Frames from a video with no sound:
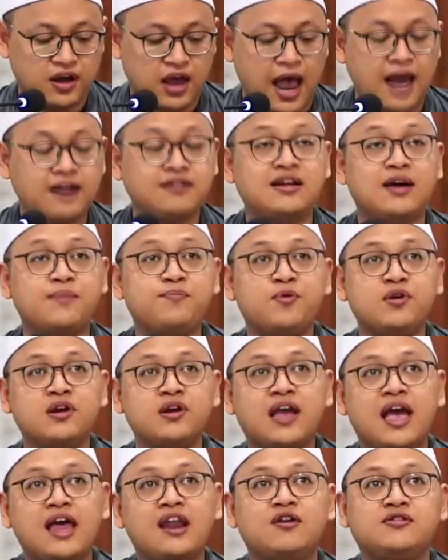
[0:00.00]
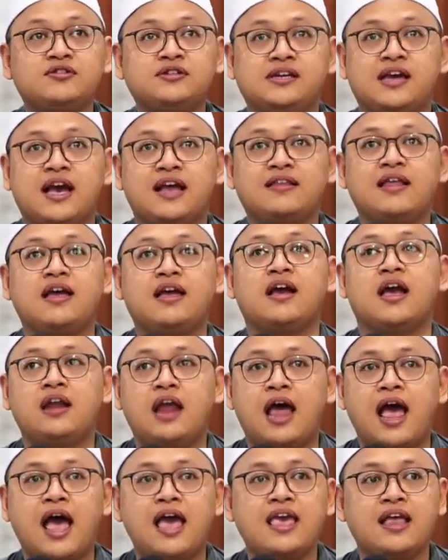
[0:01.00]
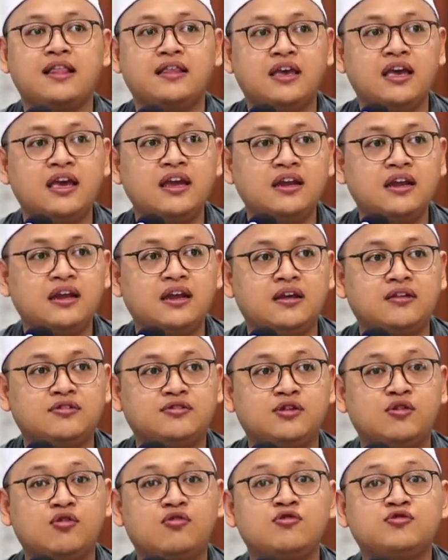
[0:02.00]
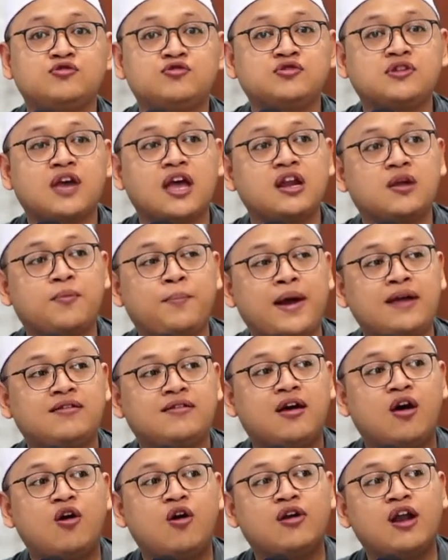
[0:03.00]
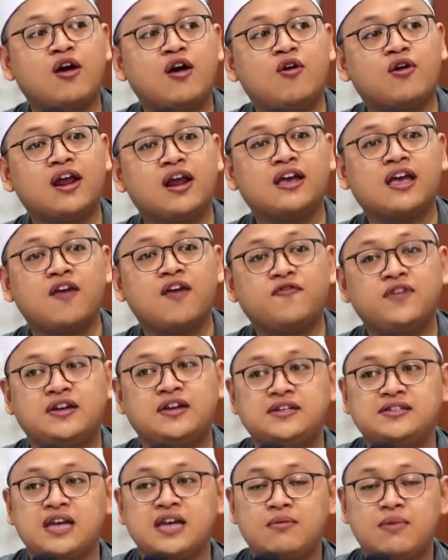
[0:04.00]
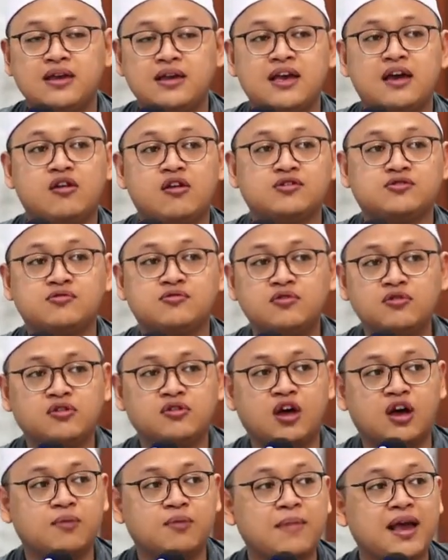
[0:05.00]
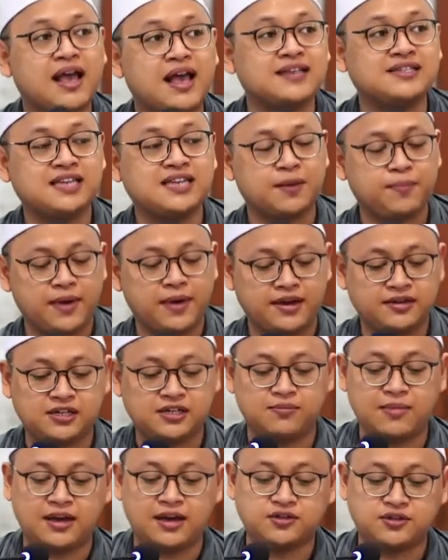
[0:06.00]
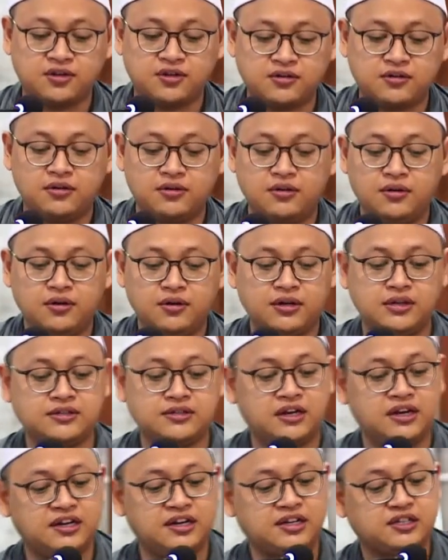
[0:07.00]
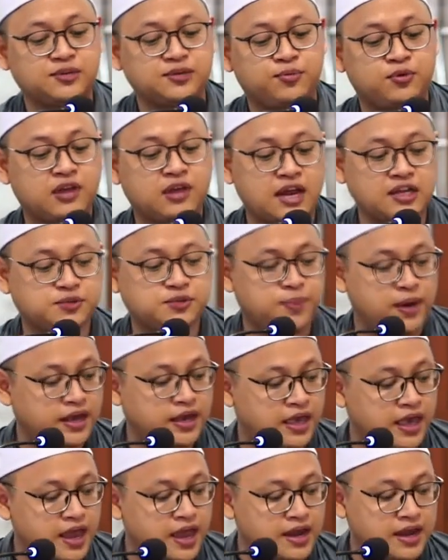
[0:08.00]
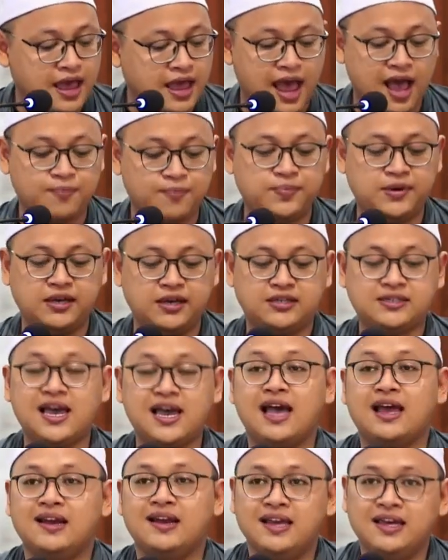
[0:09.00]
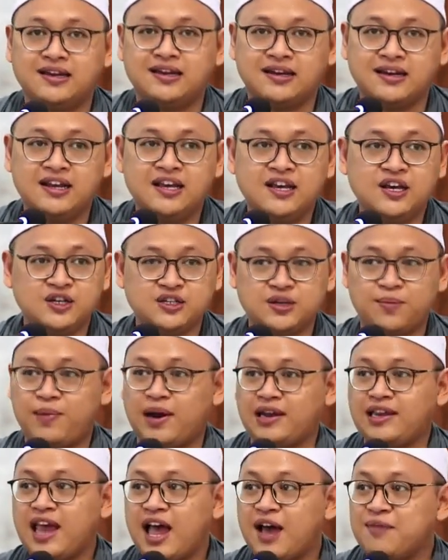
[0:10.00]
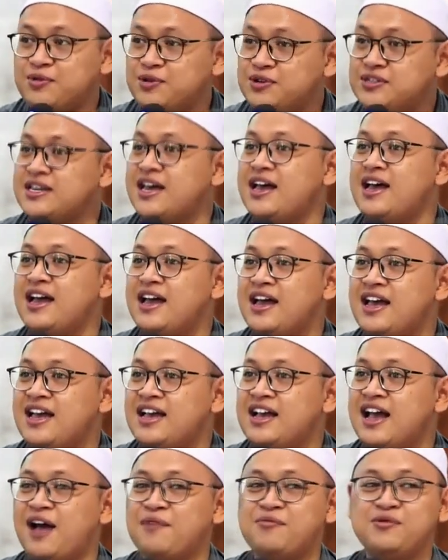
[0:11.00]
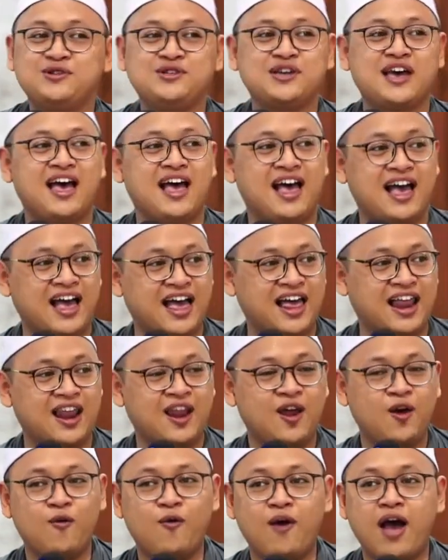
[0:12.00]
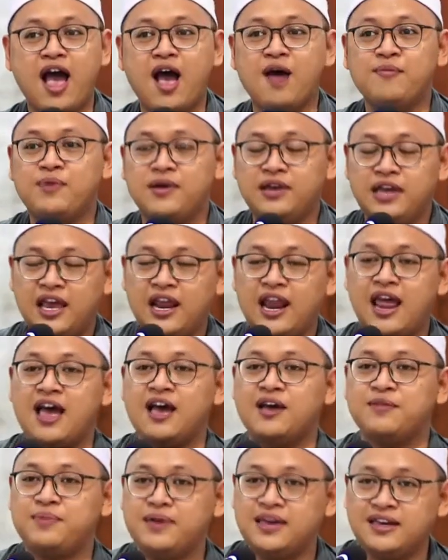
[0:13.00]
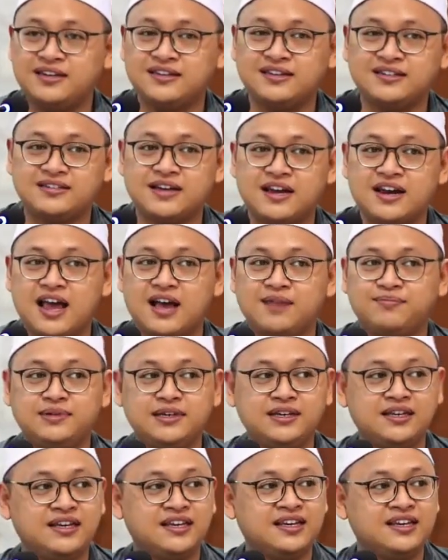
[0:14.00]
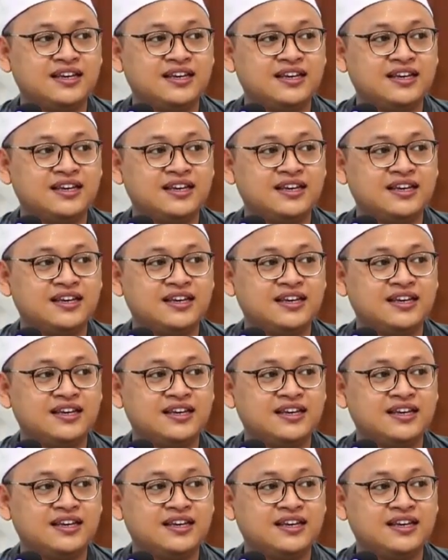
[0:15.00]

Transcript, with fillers: adapun kalau dikatakan ayat ini dikhususkan kepada orang-orang kafir di zamannya Rasulullah, maka siapa yang dimaksud? Di sini disebutkan sebagian ke Abi Jahlin seperti Abu Jah, Abu Jahal, wa Abi Lahbin dan Abi